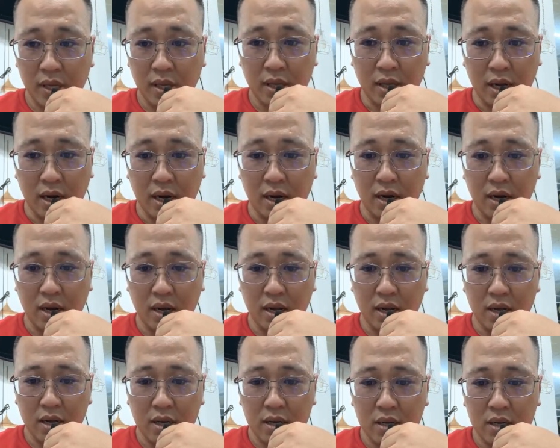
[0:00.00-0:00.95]
đó
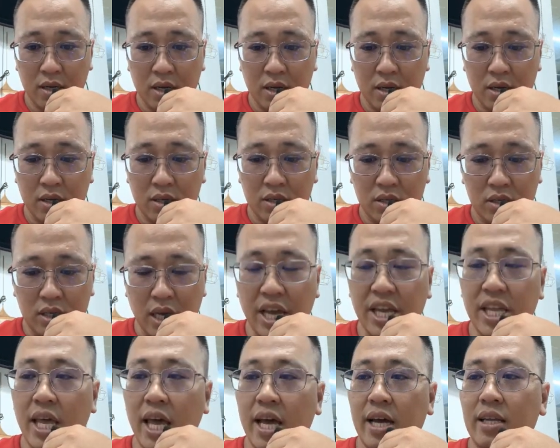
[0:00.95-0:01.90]
sĩ
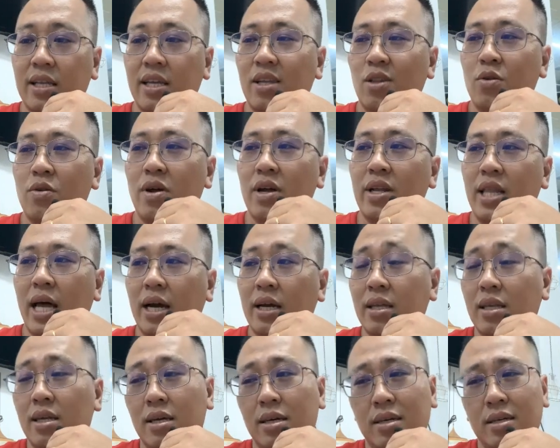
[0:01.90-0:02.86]
diện thì tôi nói thật
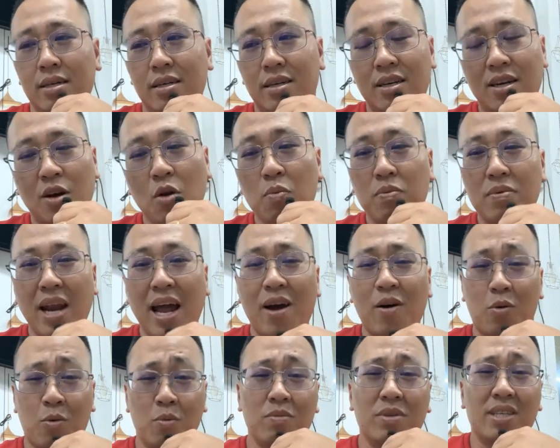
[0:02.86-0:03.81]
chứ lúc
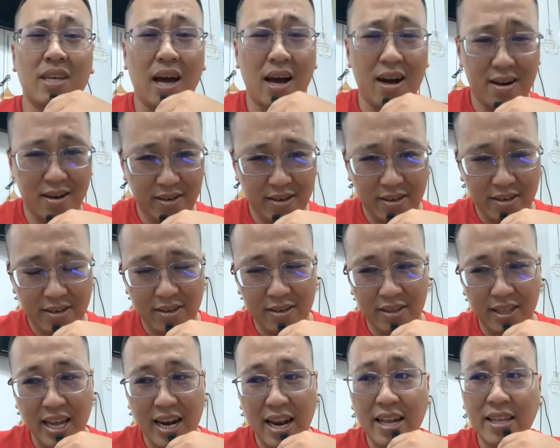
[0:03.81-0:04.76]
nào cũng sợ người
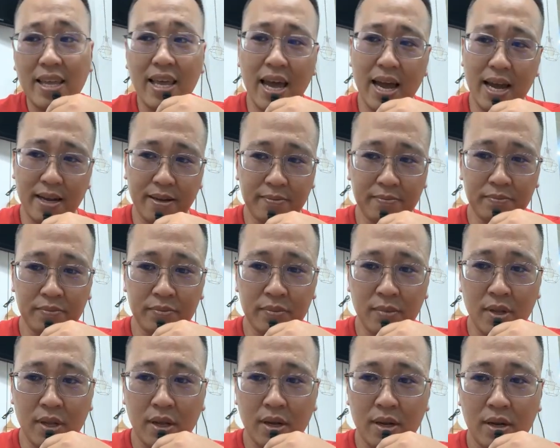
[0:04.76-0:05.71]
ta đánh giá
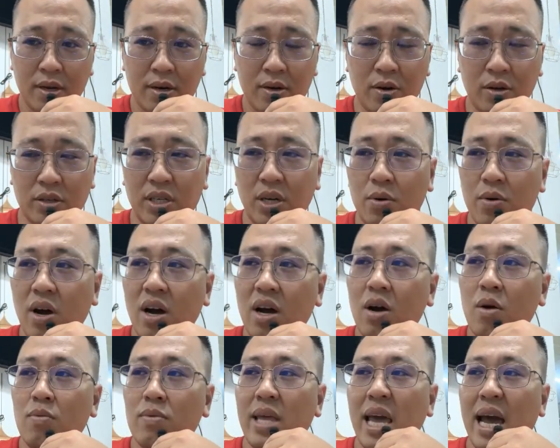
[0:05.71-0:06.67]
rồi sau đó
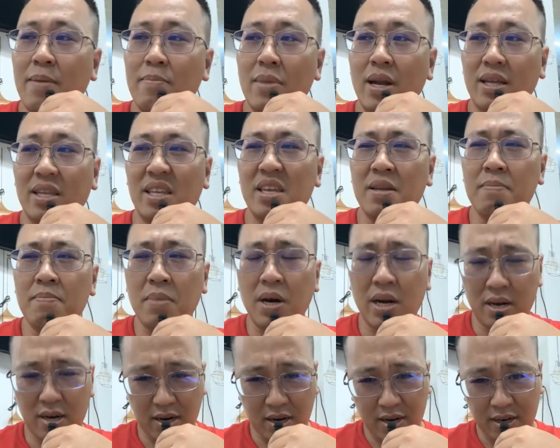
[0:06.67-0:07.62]
không dám là chính
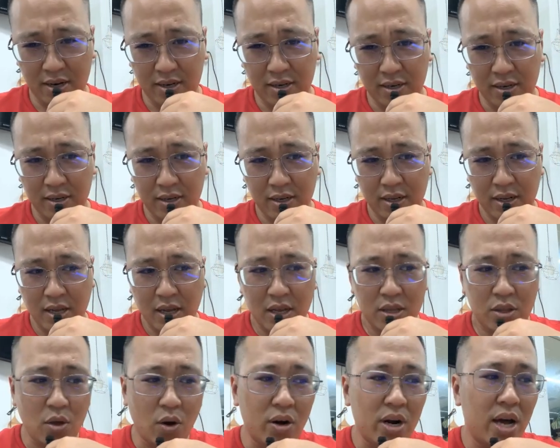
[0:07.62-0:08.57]
mình
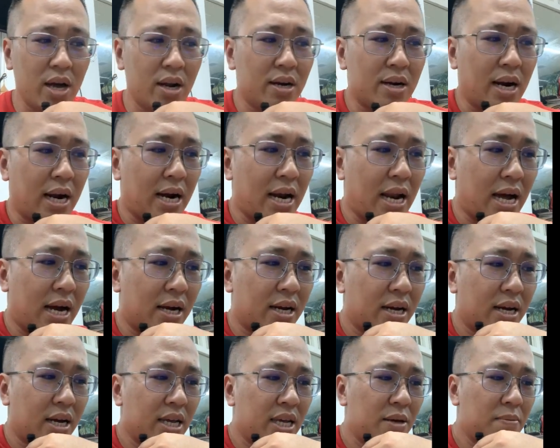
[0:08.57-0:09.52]
cho nên rằng là
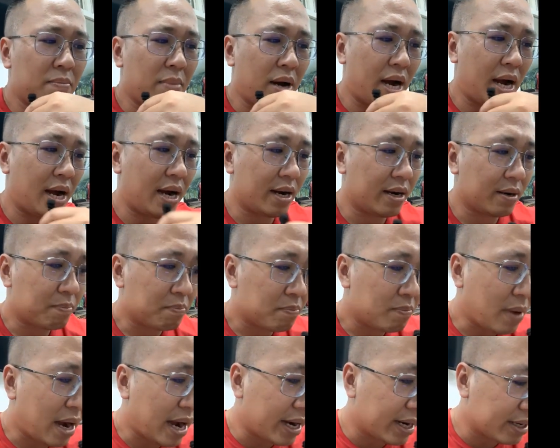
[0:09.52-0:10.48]
khi mà
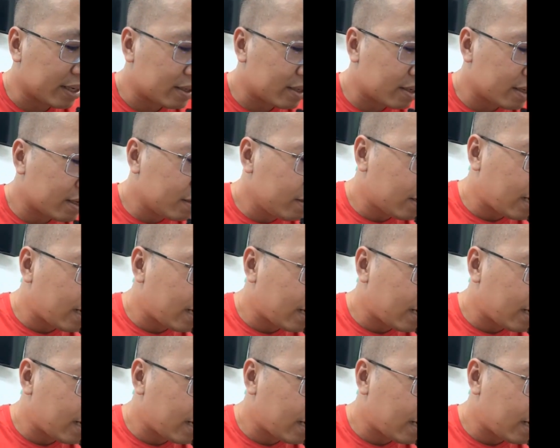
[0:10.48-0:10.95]
bạn đưa